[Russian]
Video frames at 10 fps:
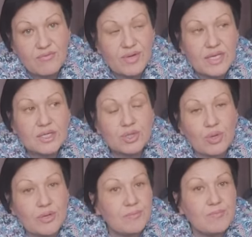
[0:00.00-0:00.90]
Вы
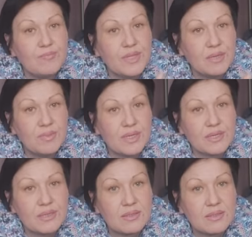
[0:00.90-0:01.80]
никто не
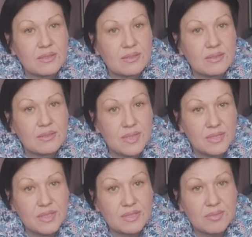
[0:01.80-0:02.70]
были
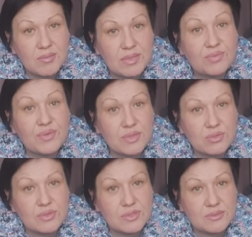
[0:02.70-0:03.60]
на данный момент в
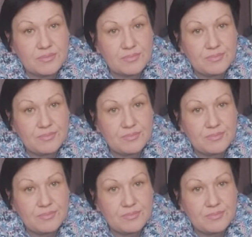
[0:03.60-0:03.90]
Якутии.